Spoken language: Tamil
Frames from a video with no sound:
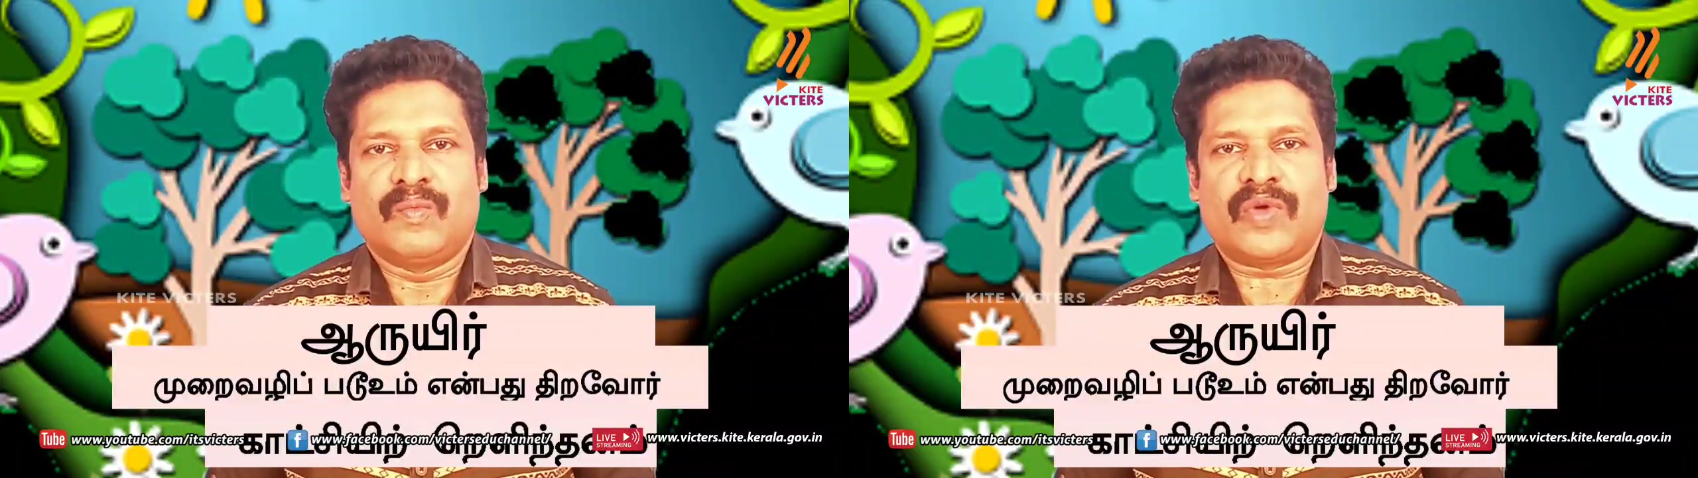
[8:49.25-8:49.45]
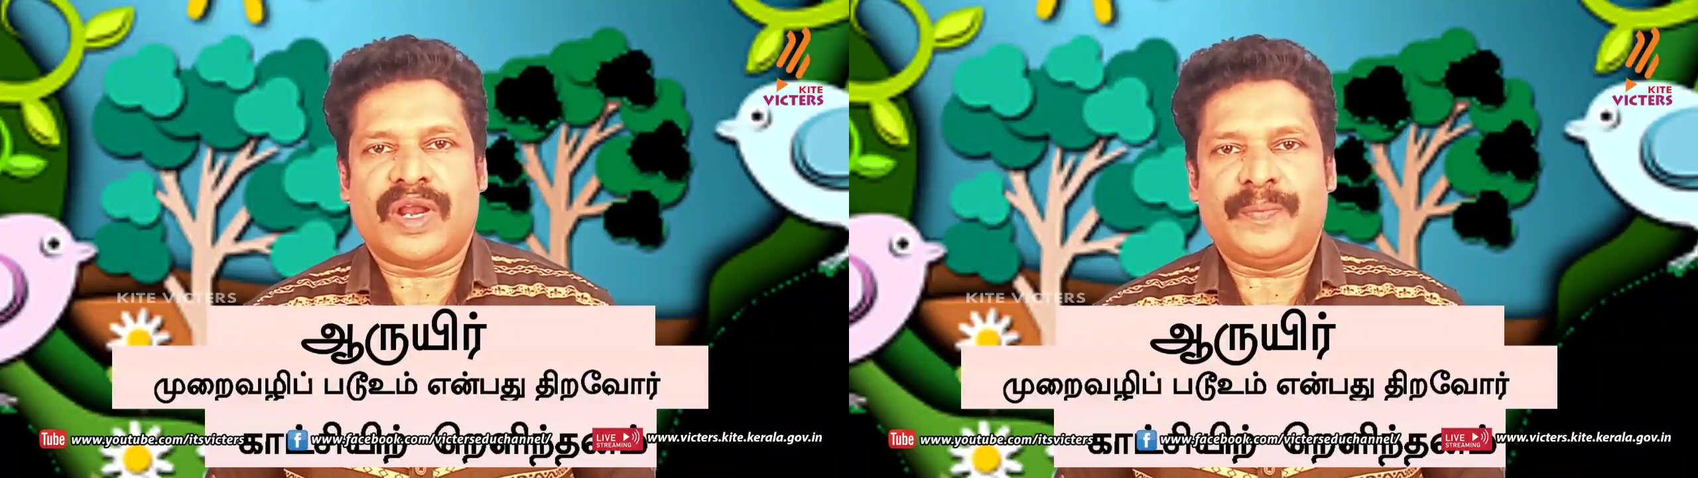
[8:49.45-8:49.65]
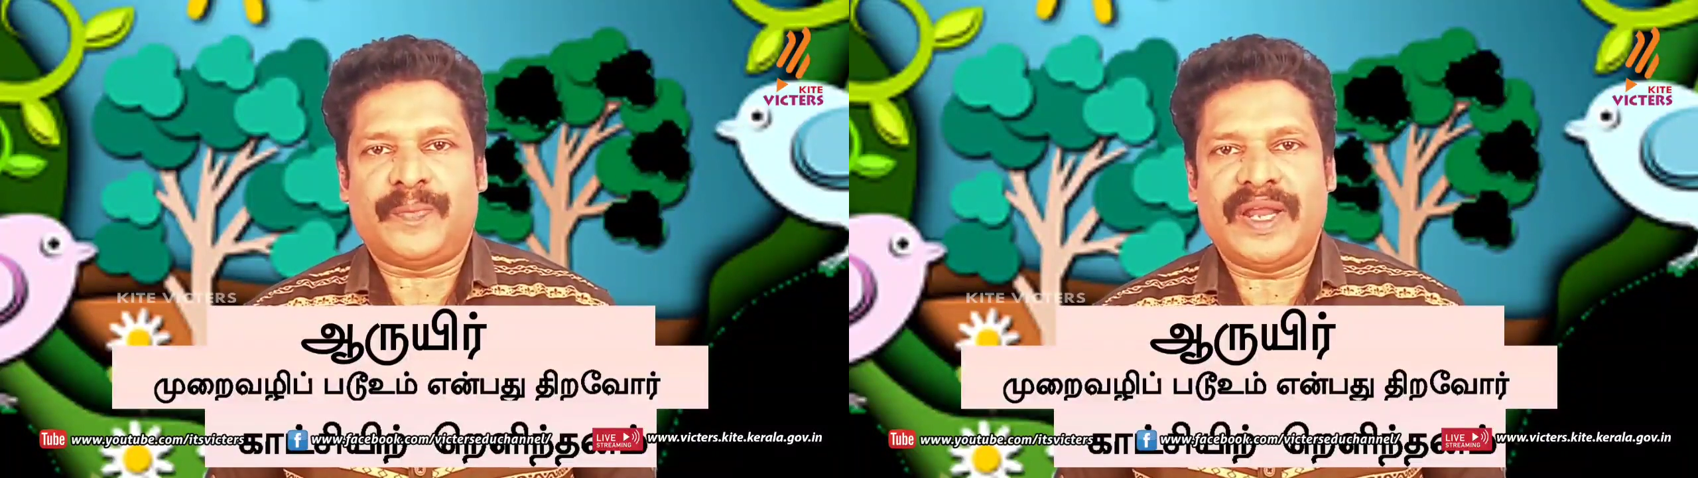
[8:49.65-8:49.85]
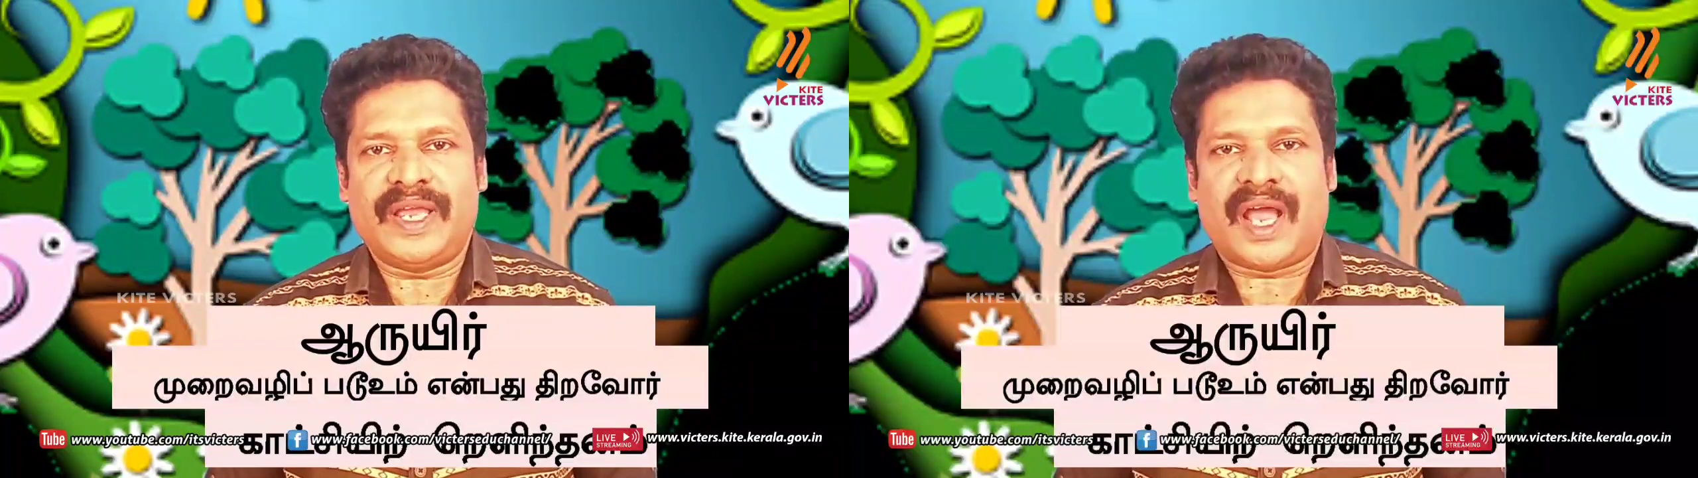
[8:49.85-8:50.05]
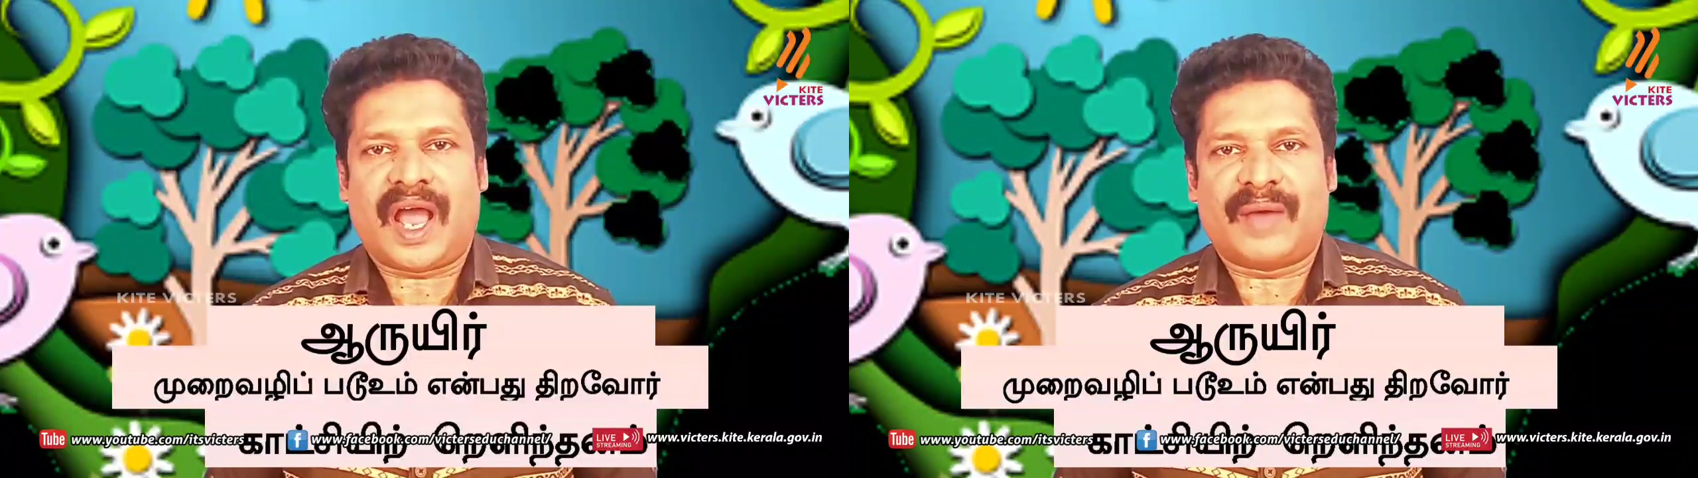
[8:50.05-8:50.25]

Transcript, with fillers: முறைப்படி